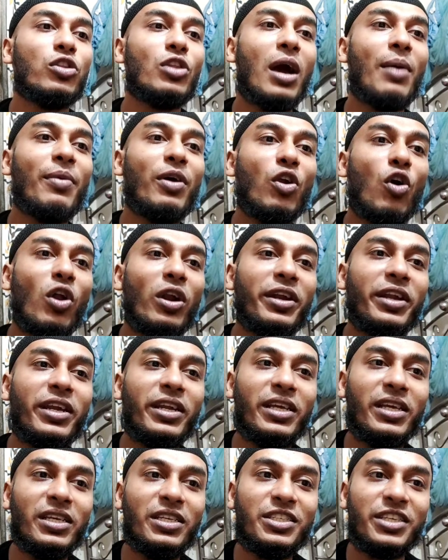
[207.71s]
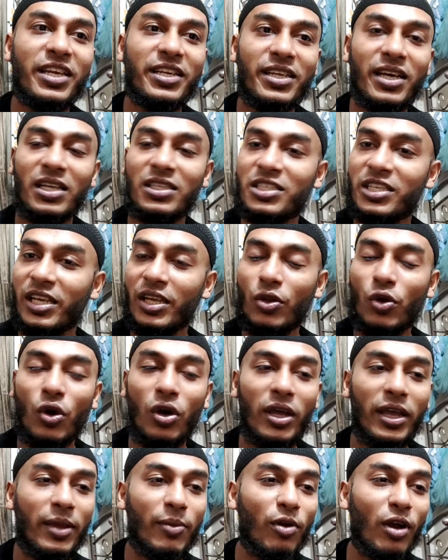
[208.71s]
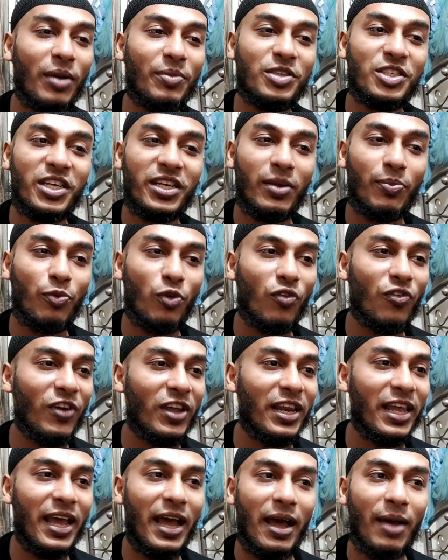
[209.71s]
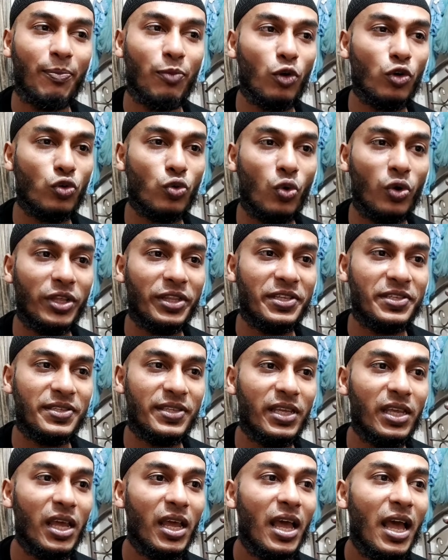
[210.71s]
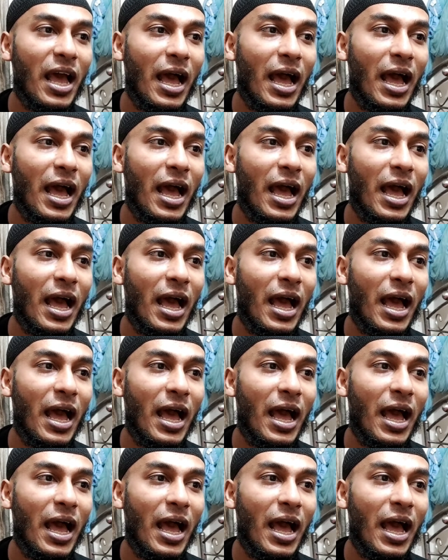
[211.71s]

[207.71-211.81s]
তো আমার অলরেডি সেটা ছিল এবং আমি সেটা প্রোফাইলে আপলোড করে দিছি